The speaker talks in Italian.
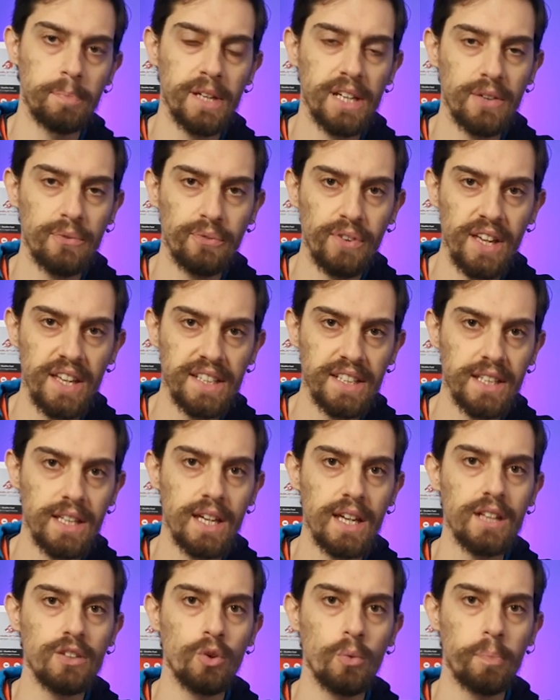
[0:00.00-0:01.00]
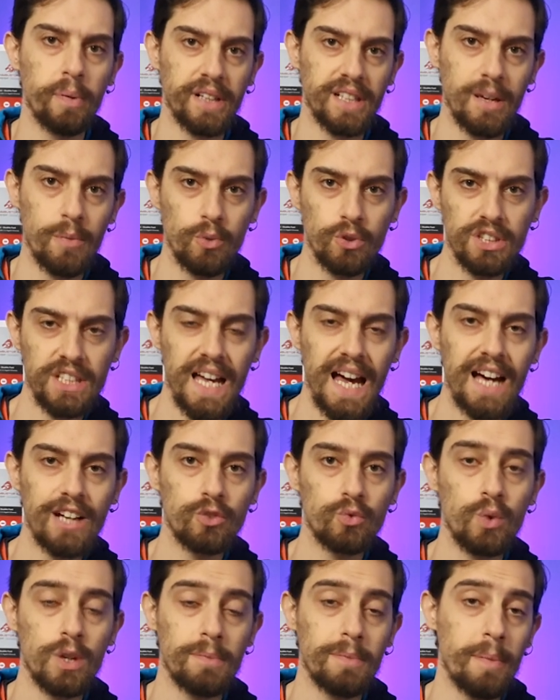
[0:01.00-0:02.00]
periferiche, non parliamo di
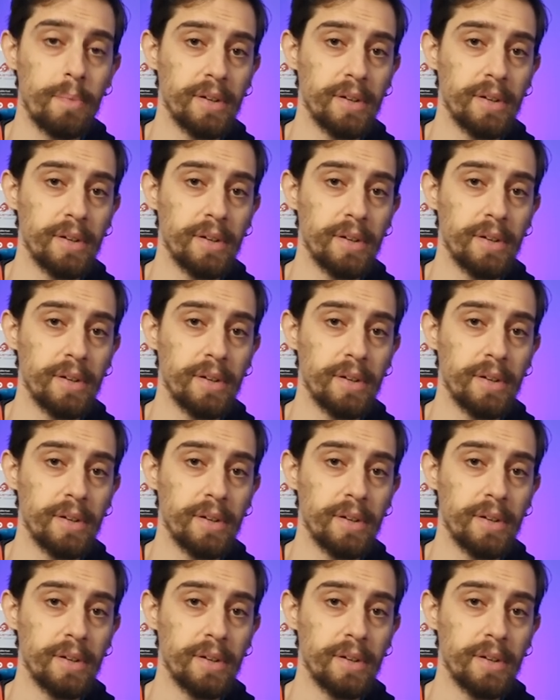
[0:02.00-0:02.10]
hardware,